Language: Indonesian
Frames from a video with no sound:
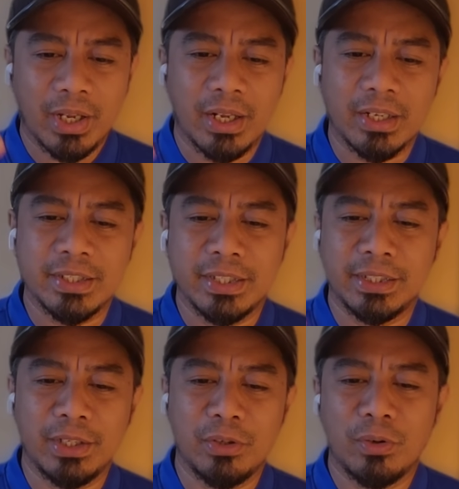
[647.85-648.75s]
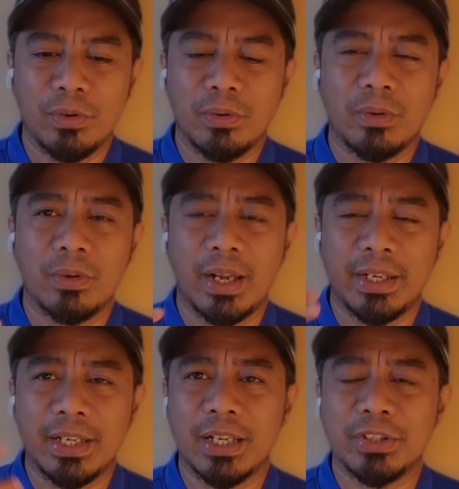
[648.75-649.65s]
uh, Sinteyong
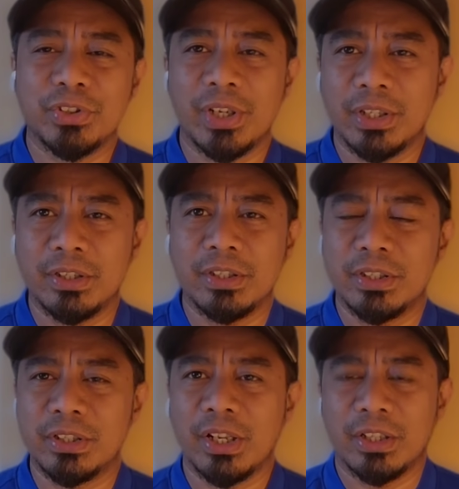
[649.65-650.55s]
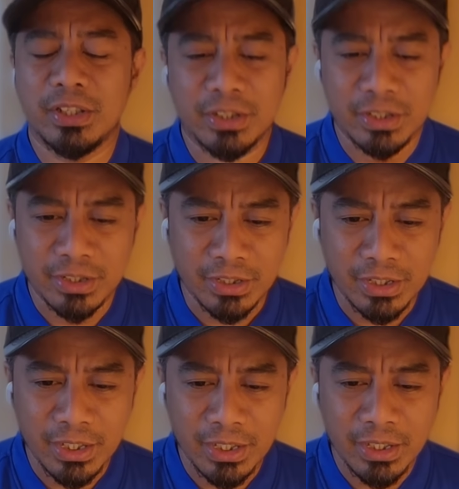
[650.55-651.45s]
adalah strategi-strategi
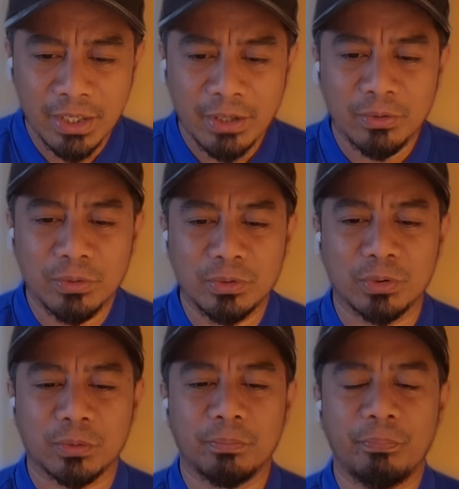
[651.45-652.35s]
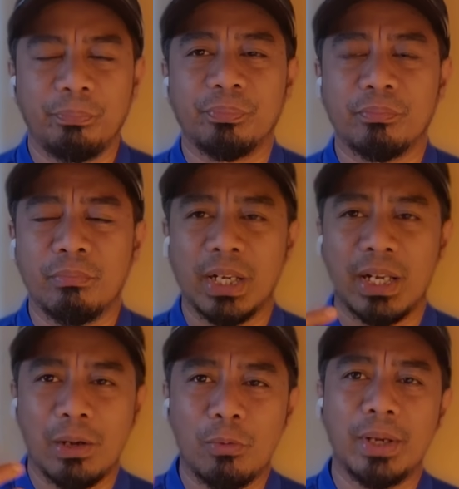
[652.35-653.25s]
tersendiri untuk
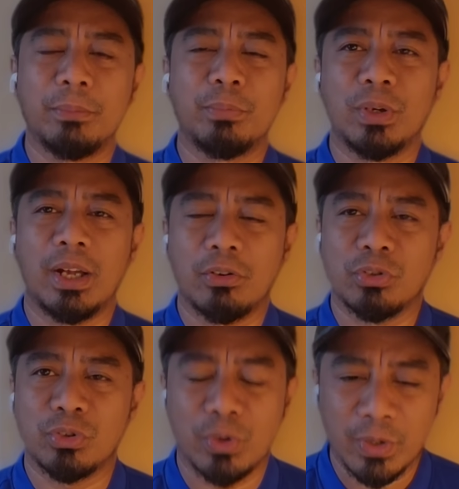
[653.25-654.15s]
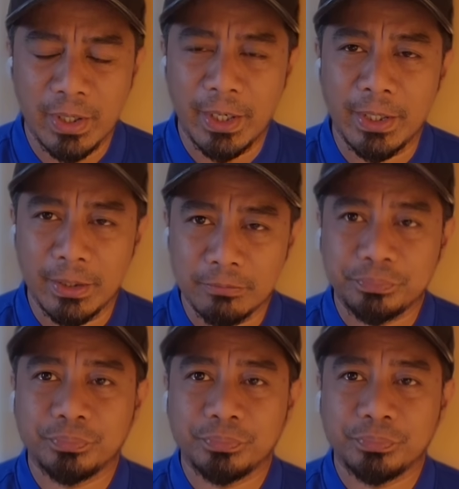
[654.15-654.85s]
melawan pula Australia ini